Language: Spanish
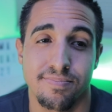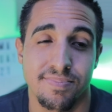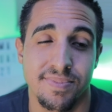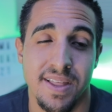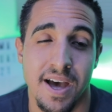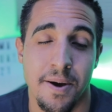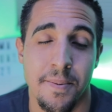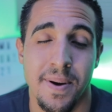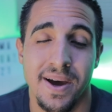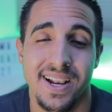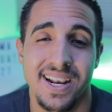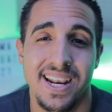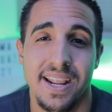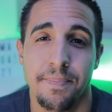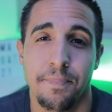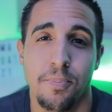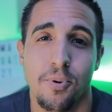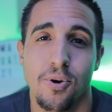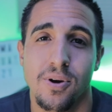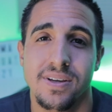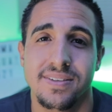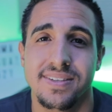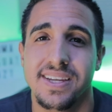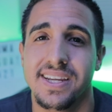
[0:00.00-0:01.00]
nada más les
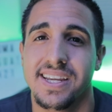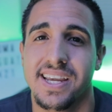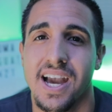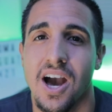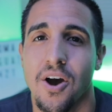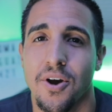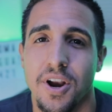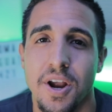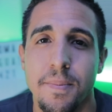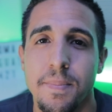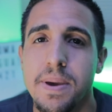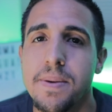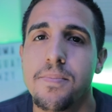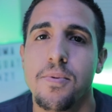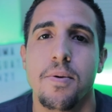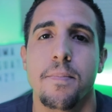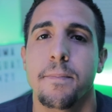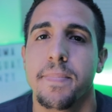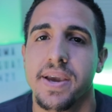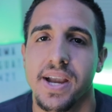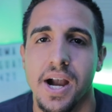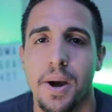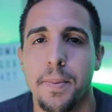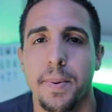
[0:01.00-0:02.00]
puedo decir que ahora mismo es
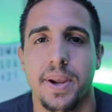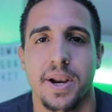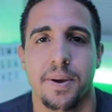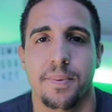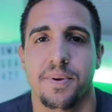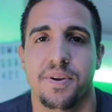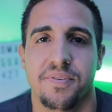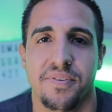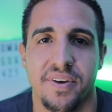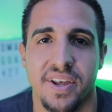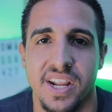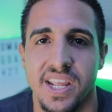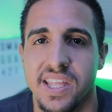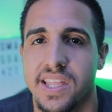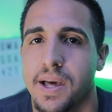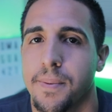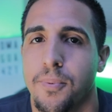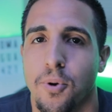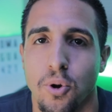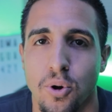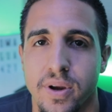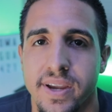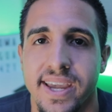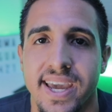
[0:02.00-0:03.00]
mi cámara preferida.
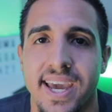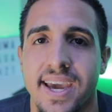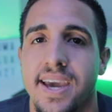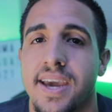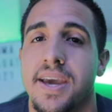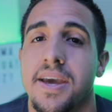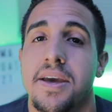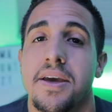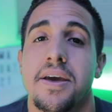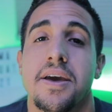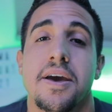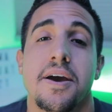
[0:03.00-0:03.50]
¿Por qué?